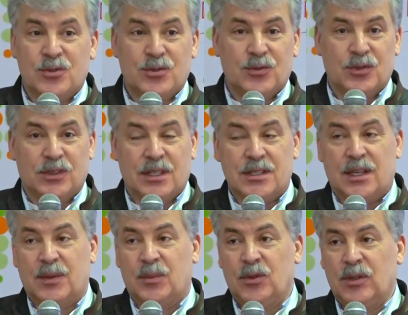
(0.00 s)
что сегодня нас
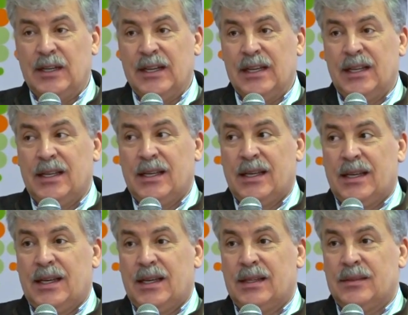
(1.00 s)
так много –
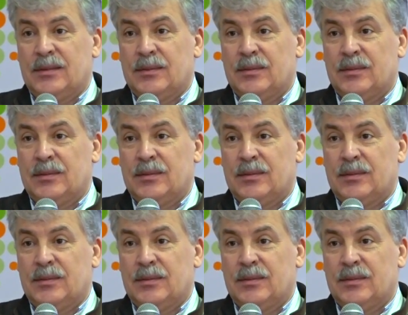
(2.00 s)
а,